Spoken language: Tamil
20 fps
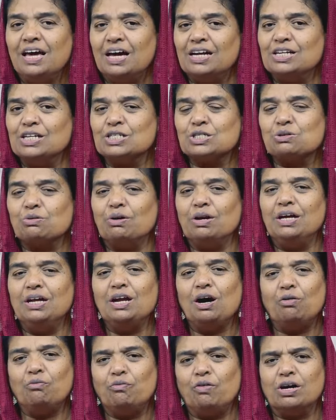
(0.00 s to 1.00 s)
என்று சொல்லி
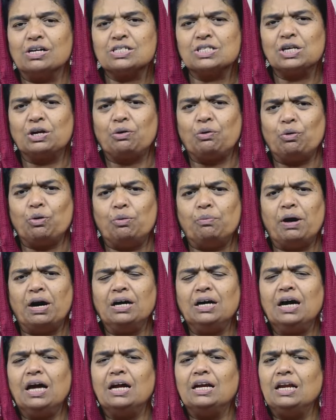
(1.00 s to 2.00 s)
நாம் வாசிக்கிறோம்
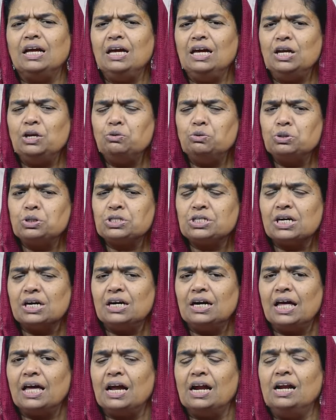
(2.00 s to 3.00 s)
அங்க
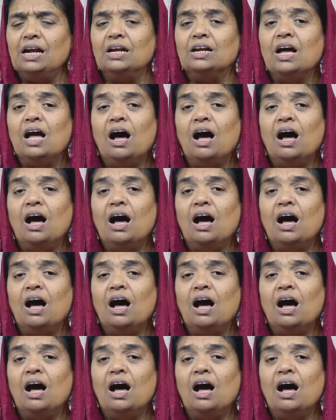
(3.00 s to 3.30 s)
நீரூற்றண்டையில்